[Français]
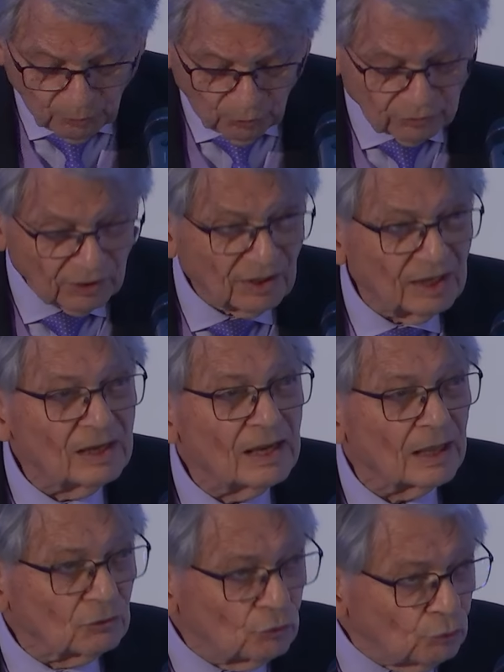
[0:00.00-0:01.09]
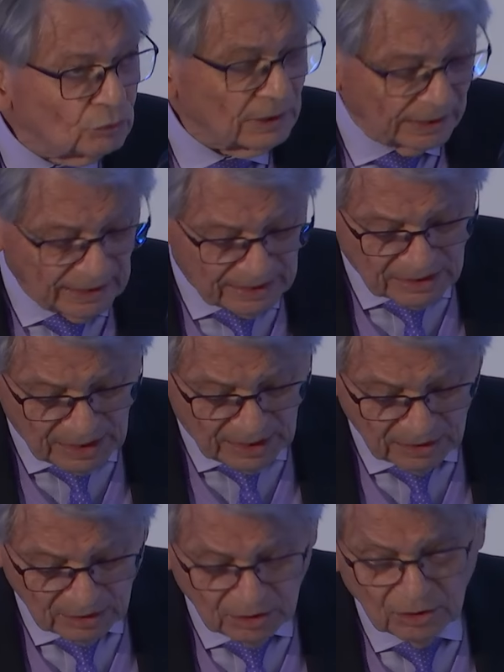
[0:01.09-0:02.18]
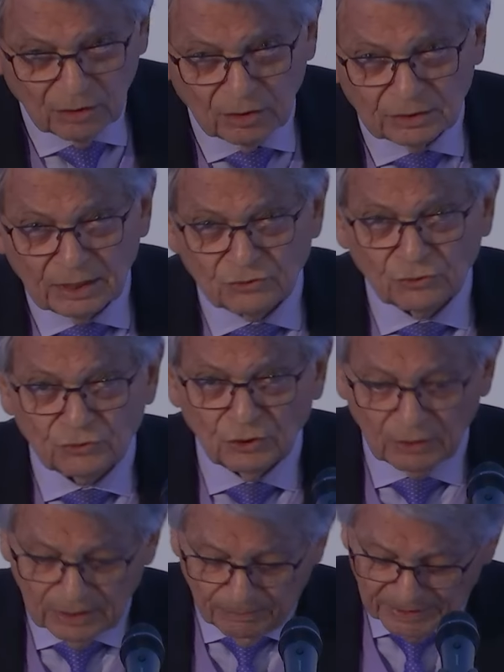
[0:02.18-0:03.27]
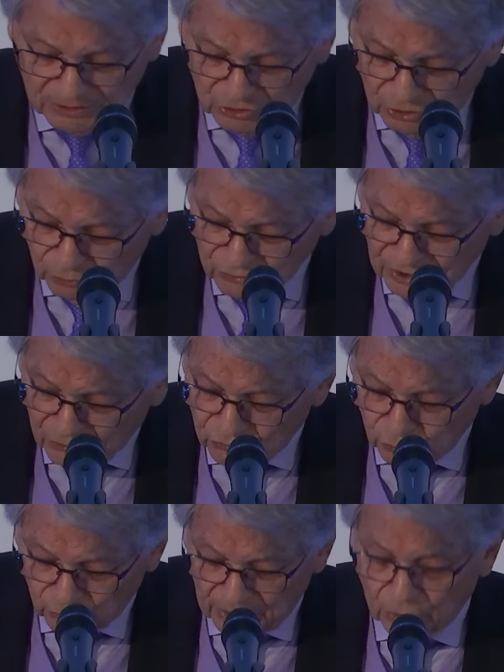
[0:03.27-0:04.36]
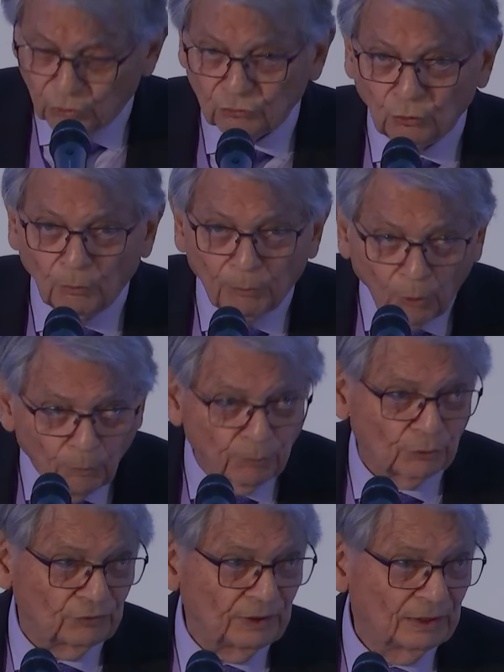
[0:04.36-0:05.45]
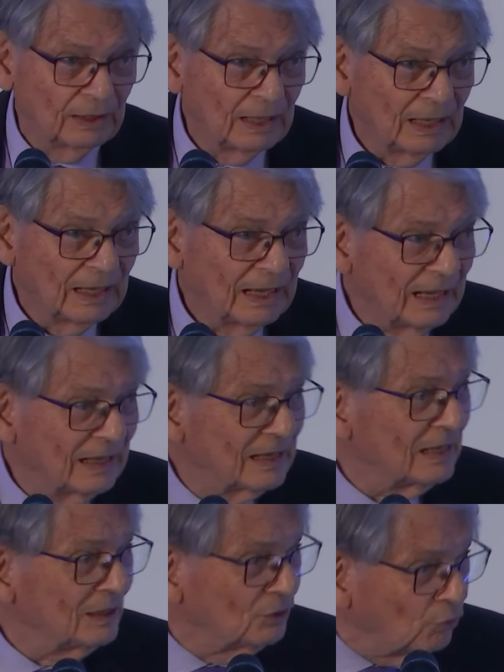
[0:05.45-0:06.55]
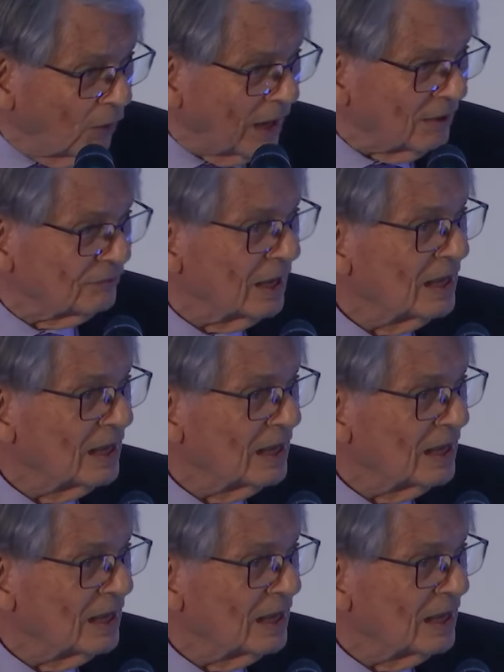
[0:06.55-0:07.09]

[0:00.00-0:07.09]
montre qu'il y a tout à gagner en associant les patients aux actions qui leur sont proposées et qu'ils doivent